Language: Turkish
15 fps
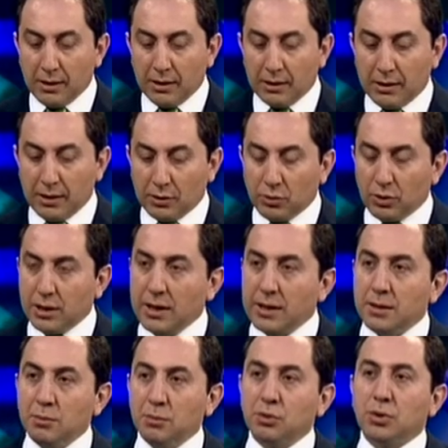E,
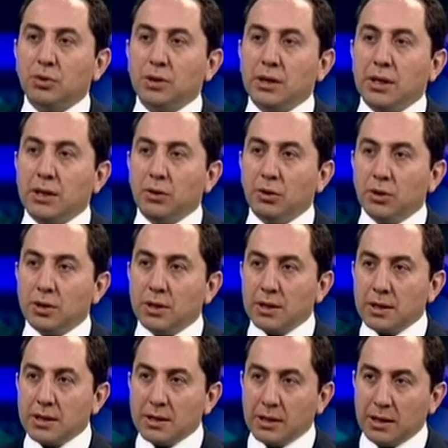Teknokent'in bu noktada
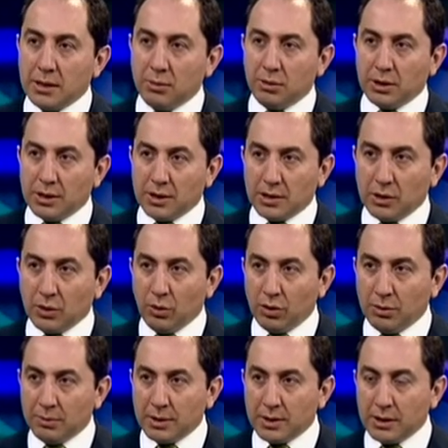organize sanayi bölgesinde
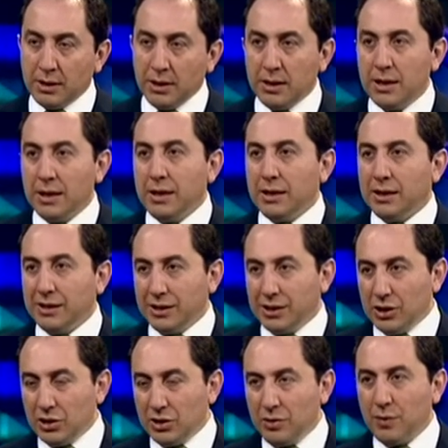olması da
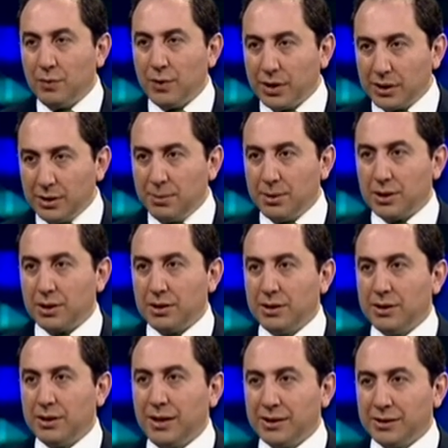ikinci ve farklı bir
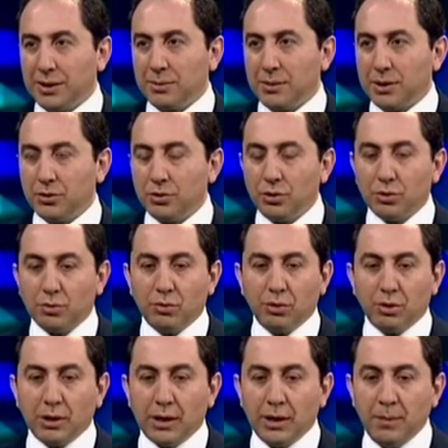e, anlam katıyor
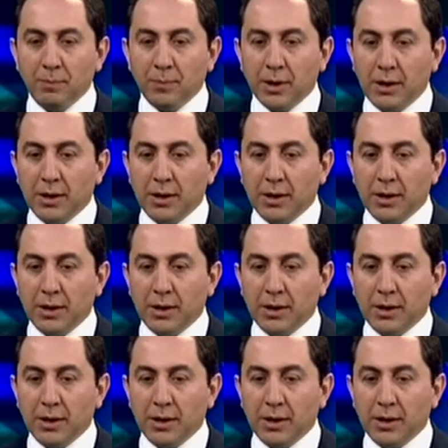bu olaya.